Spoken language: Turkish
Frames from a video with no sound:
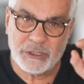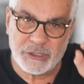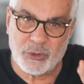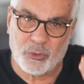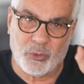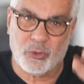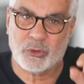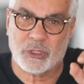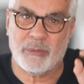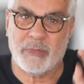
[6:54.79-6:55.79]
işte
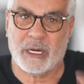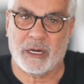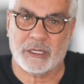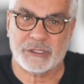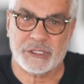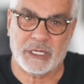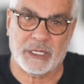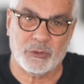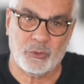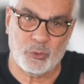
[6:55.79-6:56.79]
orada Meral
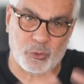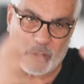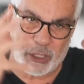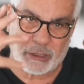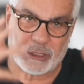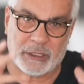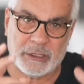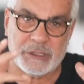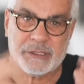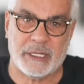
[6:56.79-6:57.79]
Akşener'in yüz hatlarını
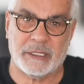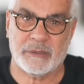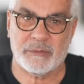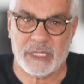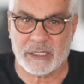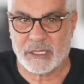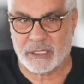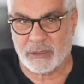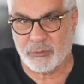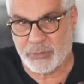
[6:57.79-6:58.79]
izlediğimizde
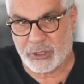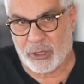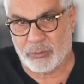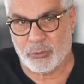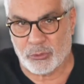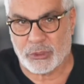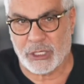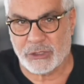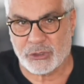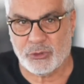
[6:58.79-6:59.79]
zaten bu tablo
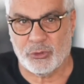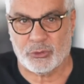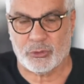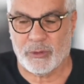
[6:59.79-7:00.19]
ortaya çıkıyordu.